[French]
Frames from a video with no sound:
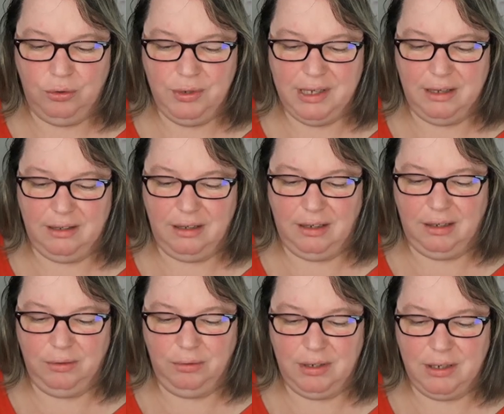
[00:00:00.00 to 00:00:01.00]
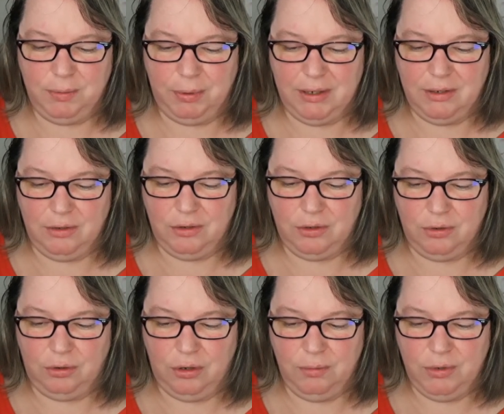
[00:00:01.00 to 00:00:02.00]
coup, c'est un taille crayon qui se présente
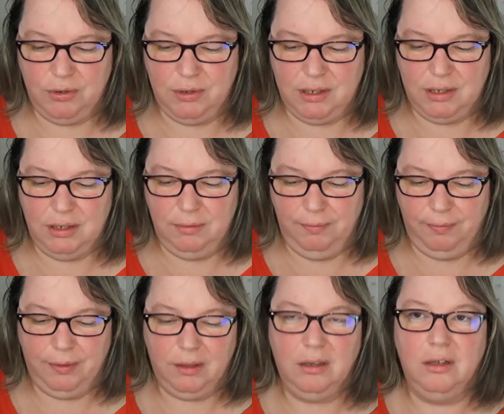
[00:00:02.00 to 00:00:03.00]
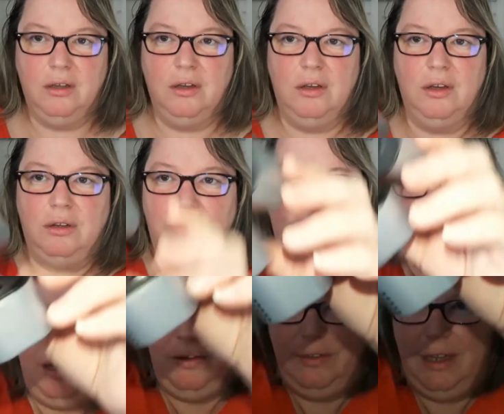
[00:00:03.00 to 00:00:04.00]
comme ceci. Donc
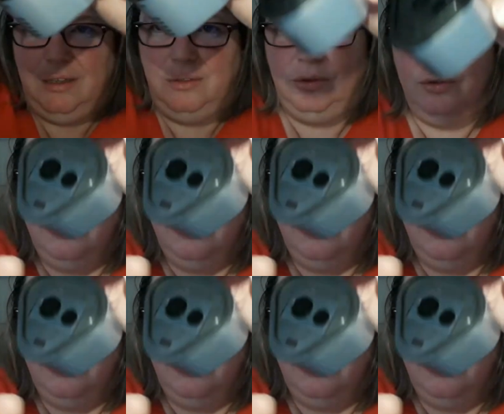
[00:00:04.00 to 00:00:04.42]
là, on a deux